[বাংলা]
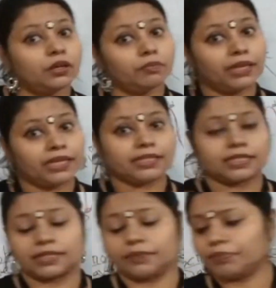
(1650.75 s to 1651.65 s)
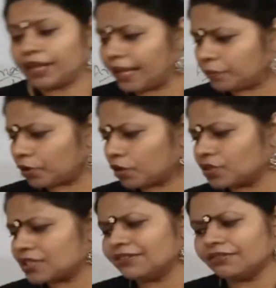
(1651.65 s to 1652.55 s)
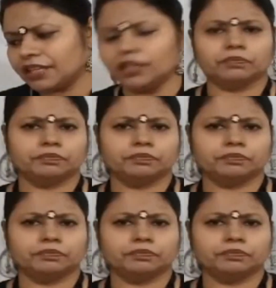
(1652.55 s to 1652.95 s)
বেড়ে যাচ্ছে এরপরে হচ্ছে রিদম